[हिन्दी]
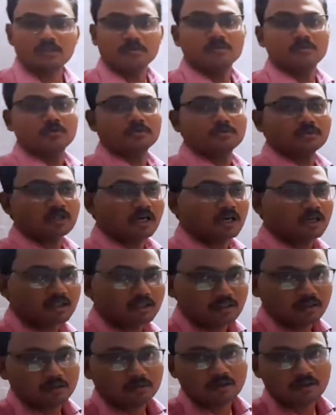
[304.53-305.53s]
लेकिन
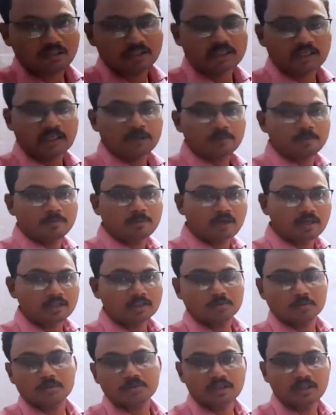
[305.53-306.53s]
कारण क्या हुआ कि यहाँ पे
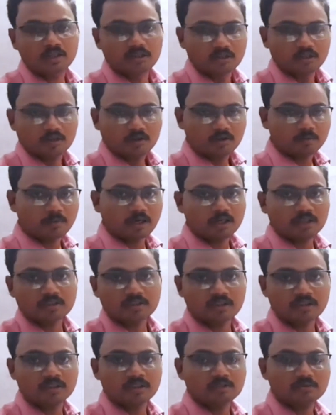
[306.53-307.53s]
बारिश हो गई और
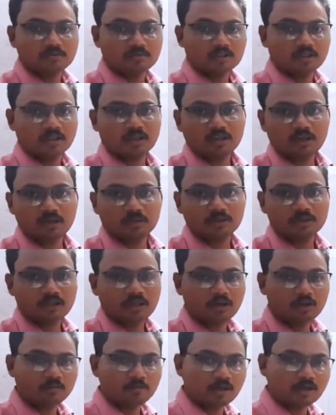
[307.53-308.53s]
बारिश का जल चूंकि ठंडा
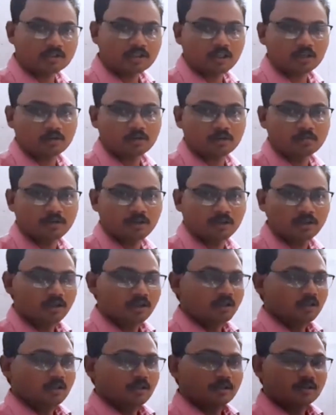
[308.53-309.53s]
होता है और महासागरों में
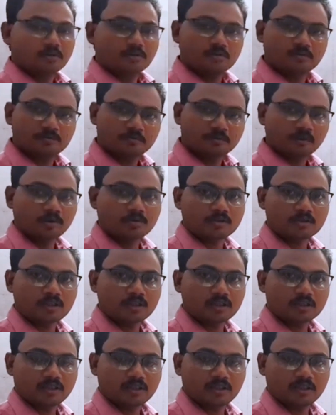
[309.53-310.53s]
पहुंच
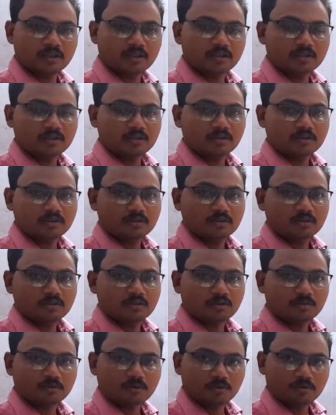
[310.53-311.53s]
करके
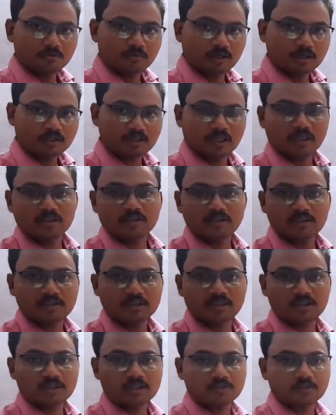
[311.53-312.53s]
वो महासागरीय
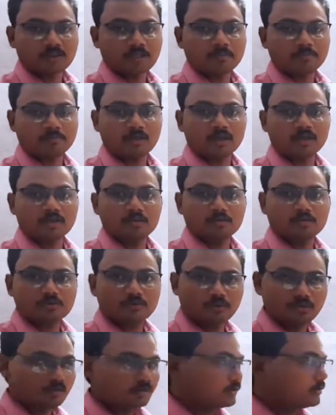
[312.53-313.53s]
जल का जो तापमान है
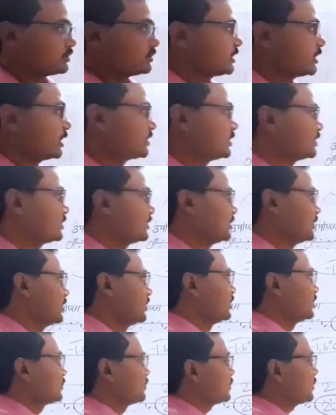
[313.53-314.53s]
उसको गिरा देती है
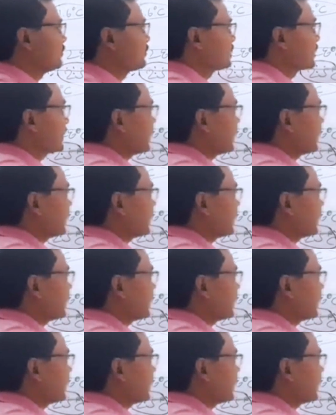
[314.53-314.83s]
तो